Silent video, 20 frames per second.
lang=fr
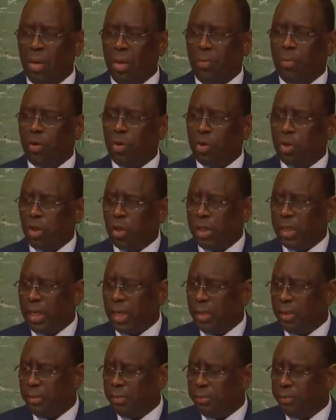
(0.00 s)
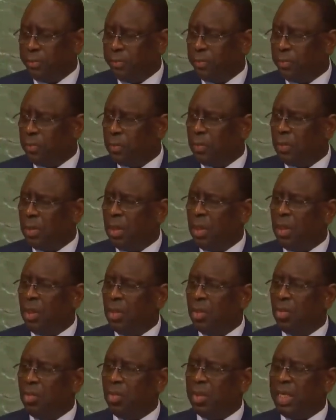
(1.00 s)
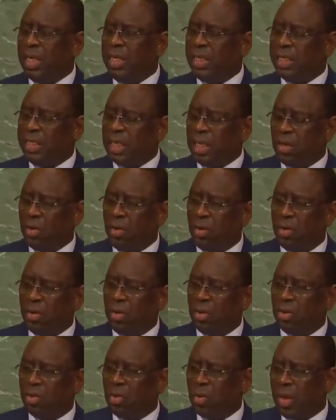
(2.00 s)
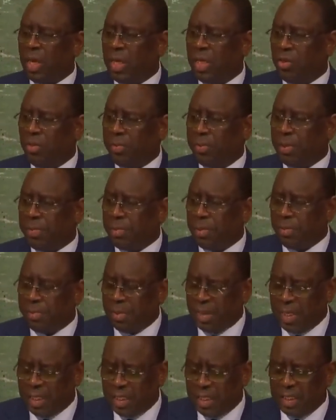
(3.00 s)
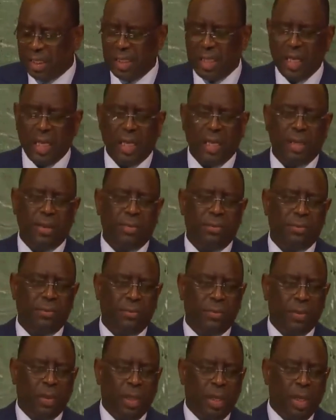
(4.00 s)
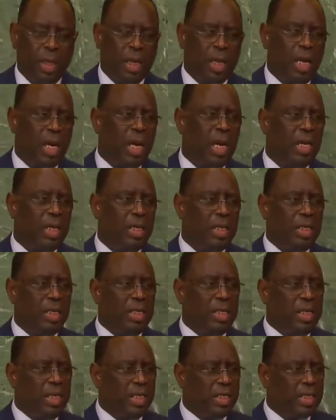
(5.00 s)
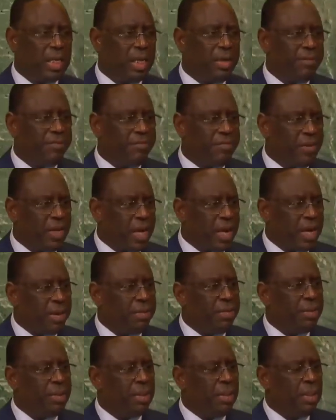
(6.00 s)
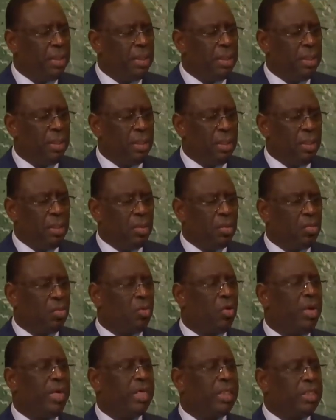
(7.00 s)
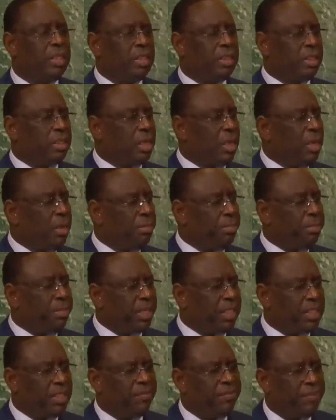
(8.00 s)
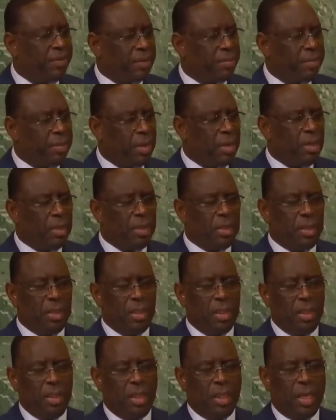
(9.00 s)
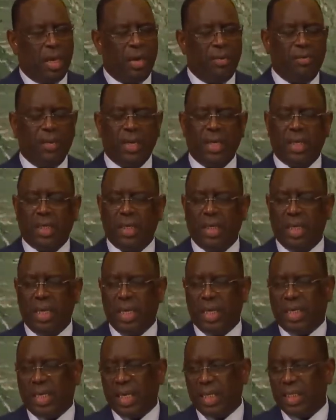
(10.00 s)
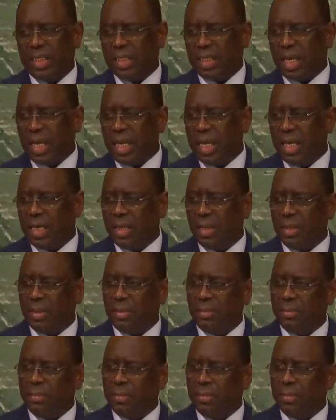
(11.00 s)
Au Proche-Orient, nous réitérons le droit du peuple palestinien à un État viable coexistant pacifiquement avec l'État d'Israël,